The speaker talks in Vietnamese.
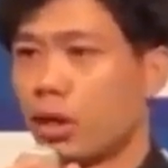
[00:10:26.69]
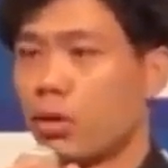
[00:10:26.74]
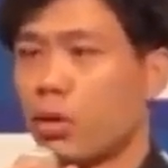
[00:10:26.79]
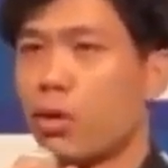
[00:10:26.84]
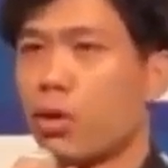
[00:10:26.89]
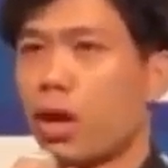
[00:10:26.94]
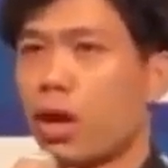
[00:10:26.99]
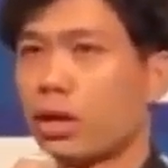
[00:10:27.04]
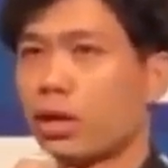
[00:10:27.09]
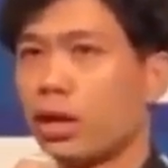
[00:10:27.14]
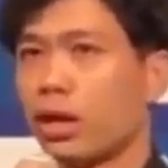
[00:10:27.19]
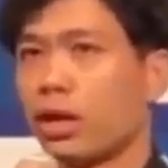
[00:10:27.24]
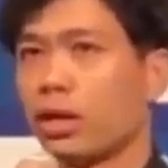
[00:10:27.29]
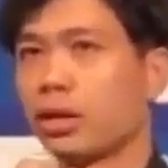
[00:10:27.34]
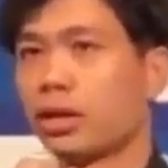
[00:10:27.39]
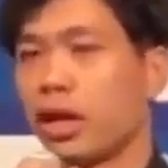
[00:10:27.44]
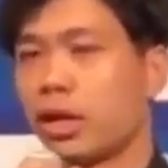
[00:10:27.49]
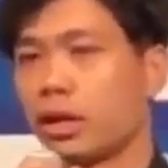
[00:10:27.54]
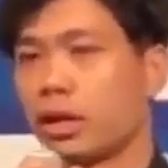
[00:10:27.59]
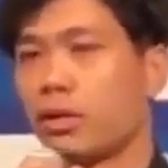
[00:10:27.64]
sẽ cố gắng
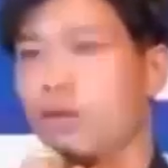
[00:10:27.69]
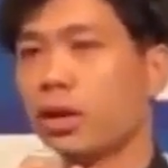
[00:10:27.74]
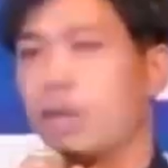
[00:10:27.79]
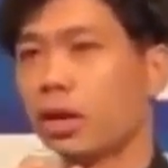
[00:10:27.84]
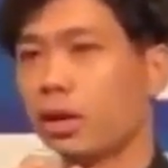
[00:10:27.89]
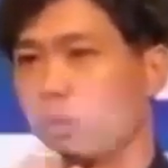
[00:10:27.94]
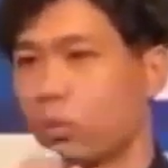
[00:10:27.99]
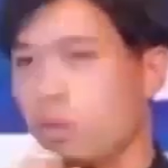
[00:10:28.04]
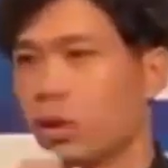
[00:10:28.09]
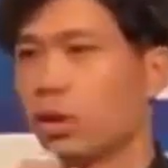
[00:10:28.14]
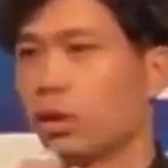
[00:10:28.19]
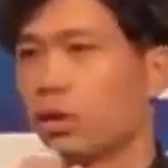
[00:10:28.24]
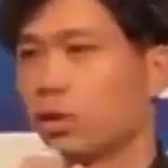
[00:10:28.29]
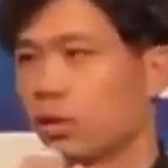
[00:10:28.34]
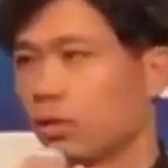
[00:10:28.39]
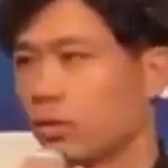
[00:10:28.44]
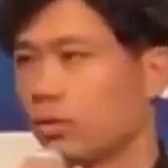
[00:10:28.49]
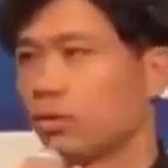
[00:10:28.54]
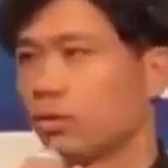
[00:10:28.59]
để thành công ở Trung Quốc.